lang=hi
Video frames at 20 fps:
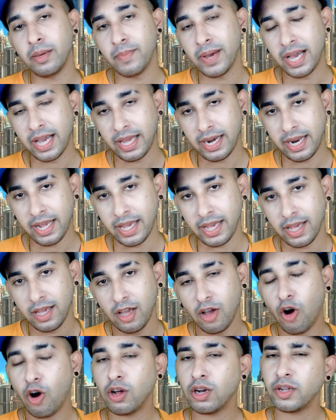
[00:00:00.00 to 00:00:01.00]
बहन है
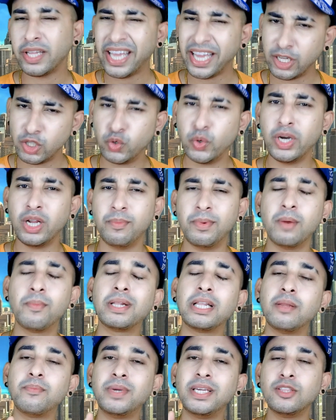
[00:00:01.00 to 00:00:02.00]
और एक छोटी बहन
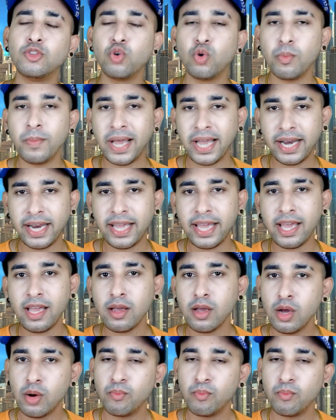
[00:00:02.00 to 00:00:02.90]
मतलब कि दो बहनें हैं